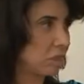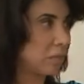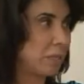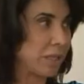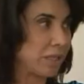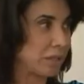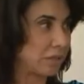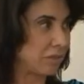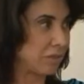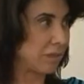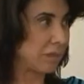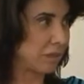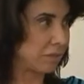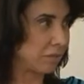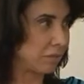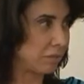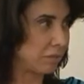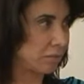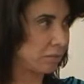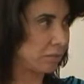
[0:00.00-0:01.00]
e mais
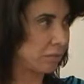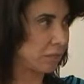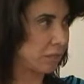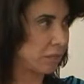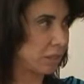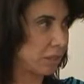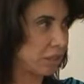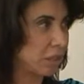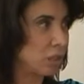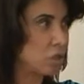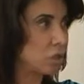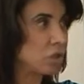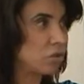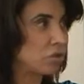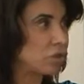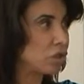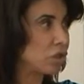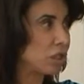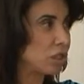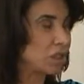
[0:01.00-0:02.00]
velha. Isso
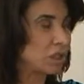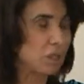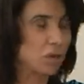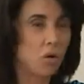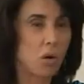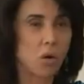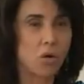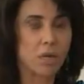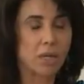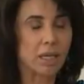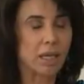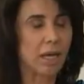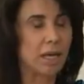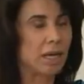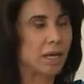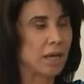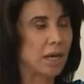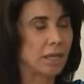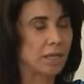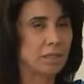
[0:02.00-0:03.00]
no dia a dia,
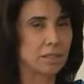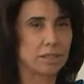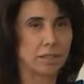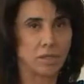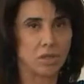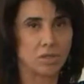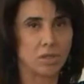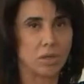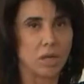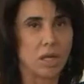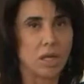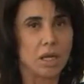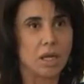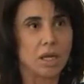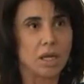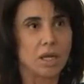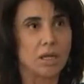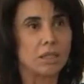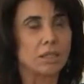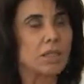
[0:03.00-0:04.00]
qualquer ação.
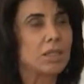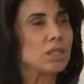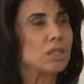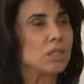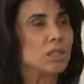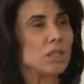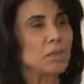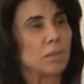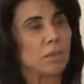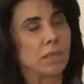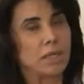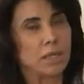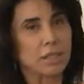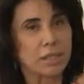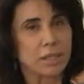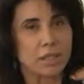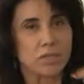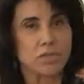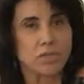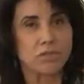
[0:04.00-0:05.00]
Desde a
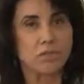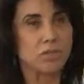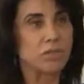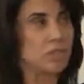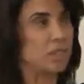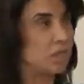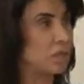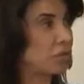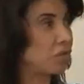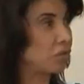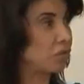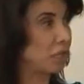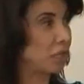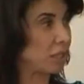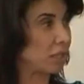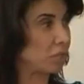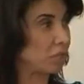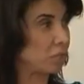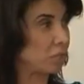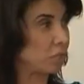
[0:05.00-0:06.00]
ação invisível,
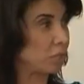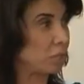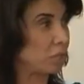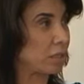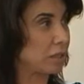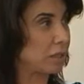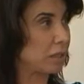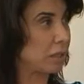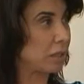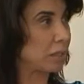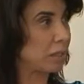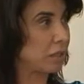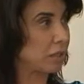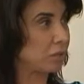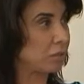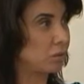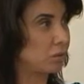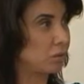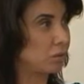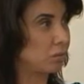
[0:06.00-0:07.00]
que é a ação do
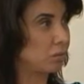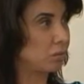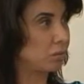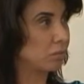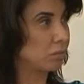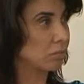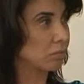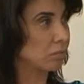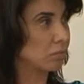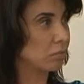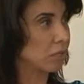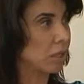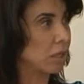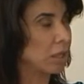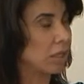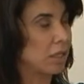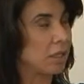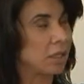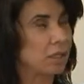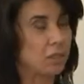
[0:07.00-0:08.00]
pensamento,
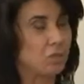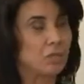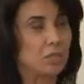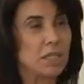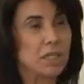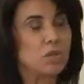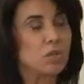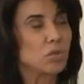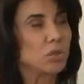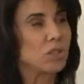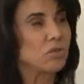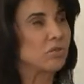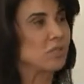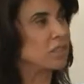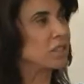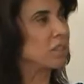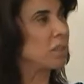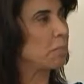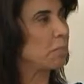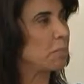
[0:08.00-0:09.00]
então, desde o que
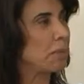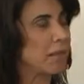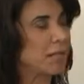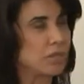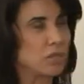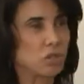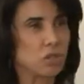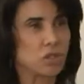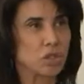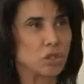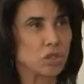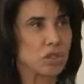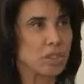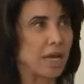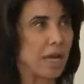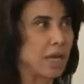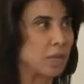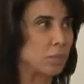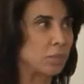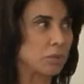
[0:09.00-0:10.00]
você pensa, o seu
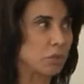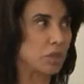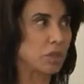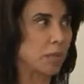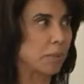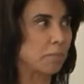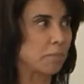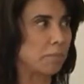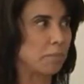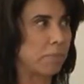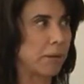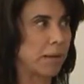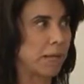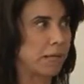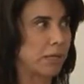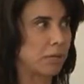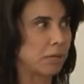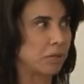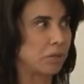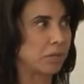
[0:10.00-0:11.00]
cérebro já
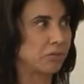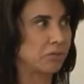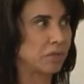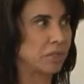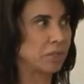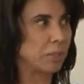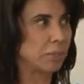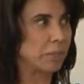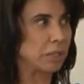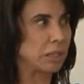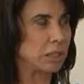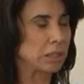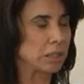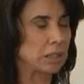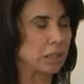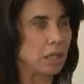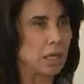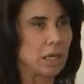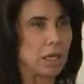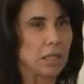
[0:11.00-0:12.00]
pega o que você
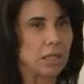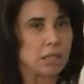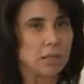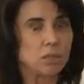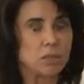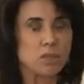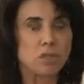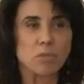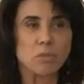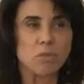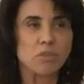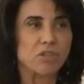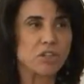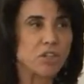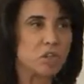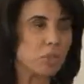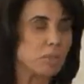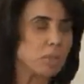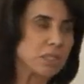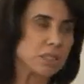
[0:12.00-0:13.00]
pensa. Então, se eu me
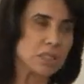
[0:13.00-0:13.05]
vejo